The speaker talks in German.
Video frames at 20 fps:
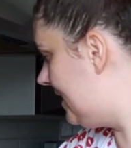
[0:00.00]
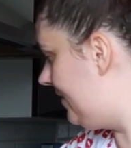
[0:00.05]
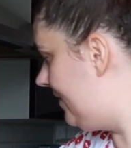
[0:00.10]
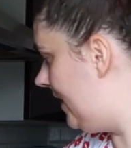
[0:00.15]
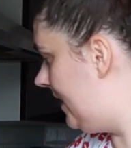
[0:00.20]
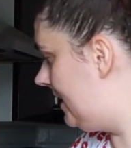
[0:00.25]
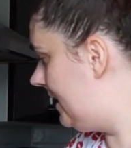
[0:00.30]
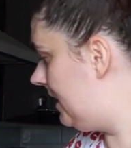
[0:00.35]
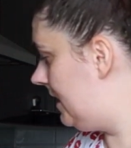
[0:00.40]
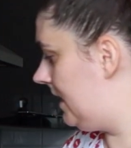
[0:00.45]
geht es
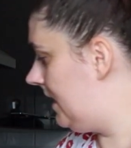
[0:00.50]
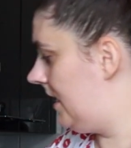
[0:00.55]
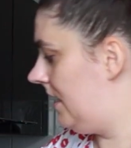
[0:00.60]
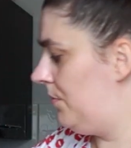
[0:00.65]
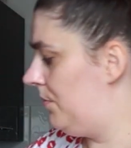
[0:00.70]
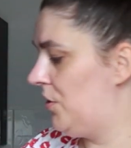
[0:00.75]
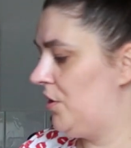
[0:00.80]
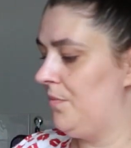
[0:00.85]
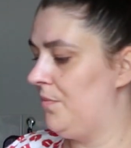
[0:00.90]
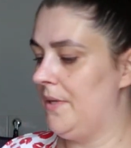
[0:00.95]
weiter. Dann
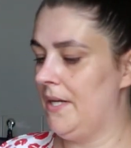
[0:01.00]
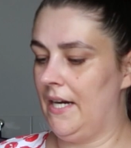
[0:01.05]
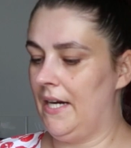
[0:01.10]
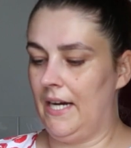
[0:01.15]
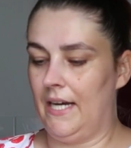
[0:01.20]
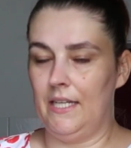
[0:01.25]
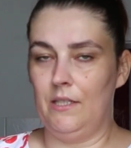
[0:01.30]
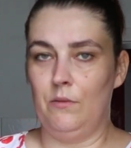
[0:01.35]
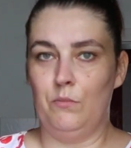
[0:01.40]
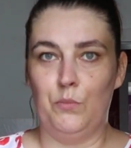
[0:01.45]
habe ich
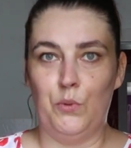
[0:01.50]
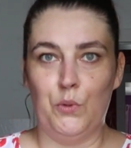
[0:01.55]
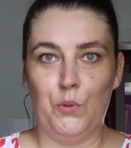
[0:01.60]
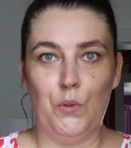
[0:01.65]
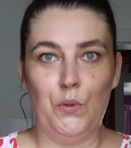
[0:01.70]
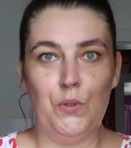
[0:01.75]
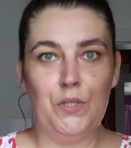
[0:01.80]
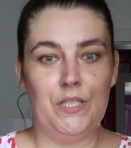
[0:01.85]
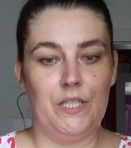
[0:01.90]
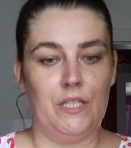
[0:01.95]
mir ein
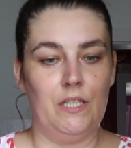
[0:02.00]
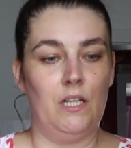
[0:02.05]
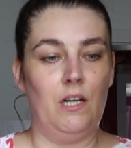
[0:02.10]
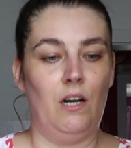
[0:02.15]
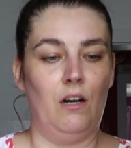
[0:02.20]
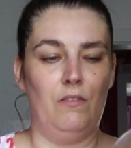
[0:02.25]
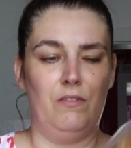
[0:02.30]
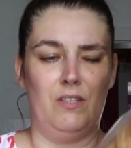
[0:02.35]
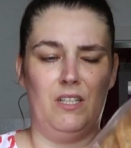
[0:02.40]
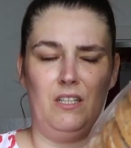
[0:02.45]
Brot
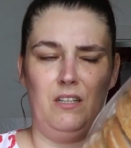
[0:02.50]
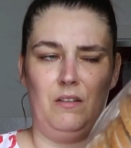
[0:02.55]
gekauft.